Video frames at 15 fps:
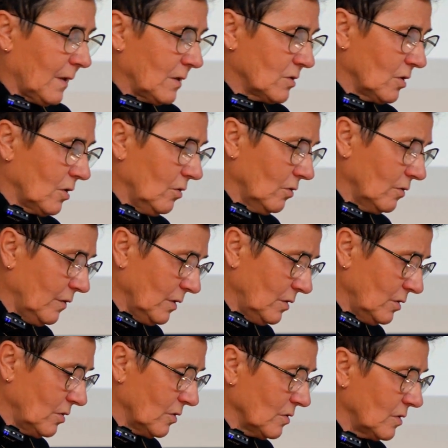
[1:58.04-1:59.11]
że rok
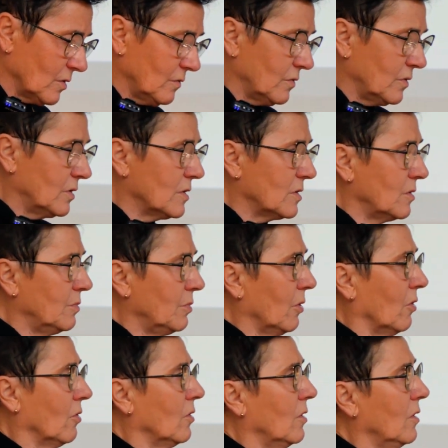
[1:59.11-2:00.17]

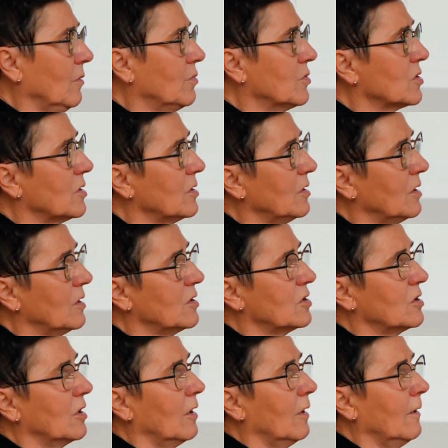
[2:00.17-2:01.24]
2025
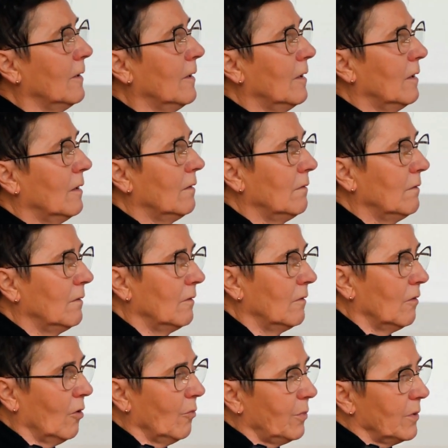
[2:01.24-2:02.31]
przyniesie y, o